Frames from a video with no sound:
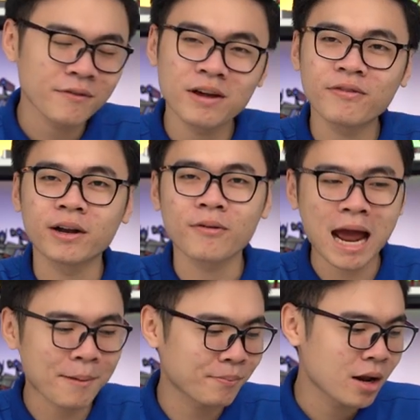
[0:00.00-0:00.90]
Về phần
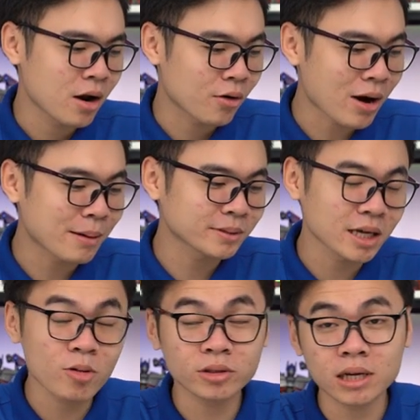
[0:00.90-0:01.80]
RAM
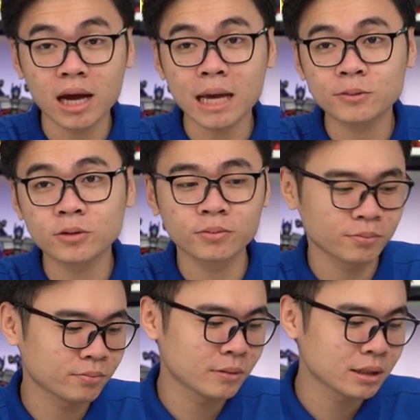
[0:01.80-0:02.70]
sẽ hỗ trợ ép
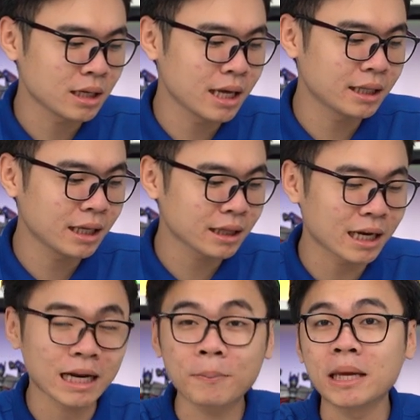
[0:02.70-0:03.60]
lên đến
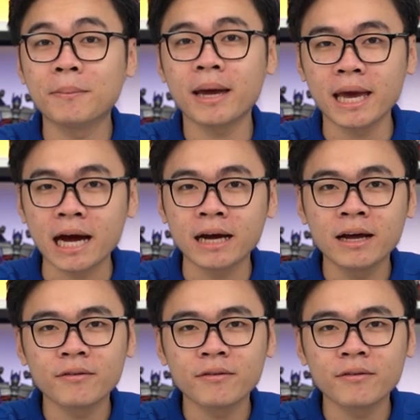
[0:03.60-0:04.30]
tận 5000 MHz.